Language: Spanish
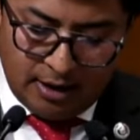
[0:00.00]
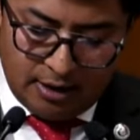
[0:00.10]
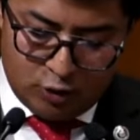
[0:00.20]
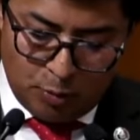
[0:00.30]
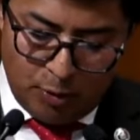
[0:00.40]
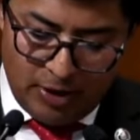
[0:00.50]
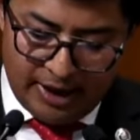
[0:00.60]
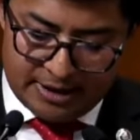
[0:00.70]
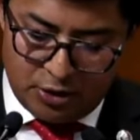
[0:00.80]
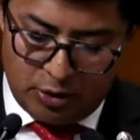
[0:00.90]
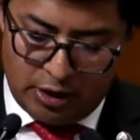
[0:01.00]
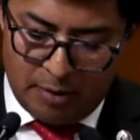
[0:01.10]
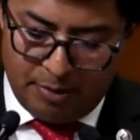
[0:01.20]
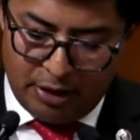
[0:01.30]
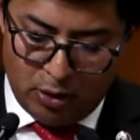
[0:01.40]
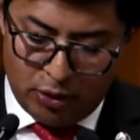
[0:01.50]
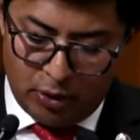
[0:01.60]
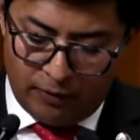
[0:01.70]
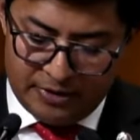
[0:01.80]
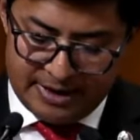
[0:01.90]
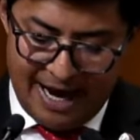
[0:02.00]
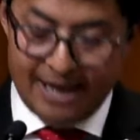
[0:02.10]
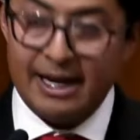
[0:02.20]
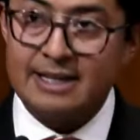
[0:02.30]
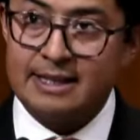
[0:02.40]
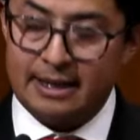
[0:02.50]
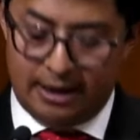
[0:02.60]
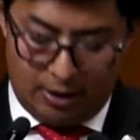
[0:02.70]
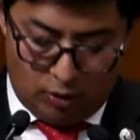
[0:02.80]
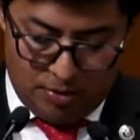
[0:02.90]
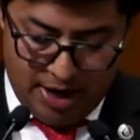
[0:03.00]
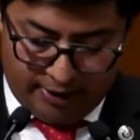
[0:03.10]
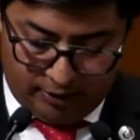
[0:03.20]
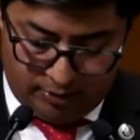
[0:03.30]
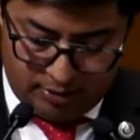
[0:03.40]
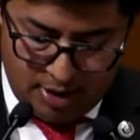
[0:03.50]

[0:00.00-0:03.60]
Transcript: de su publicación en el periódico oficial Gaceta de Gobierno.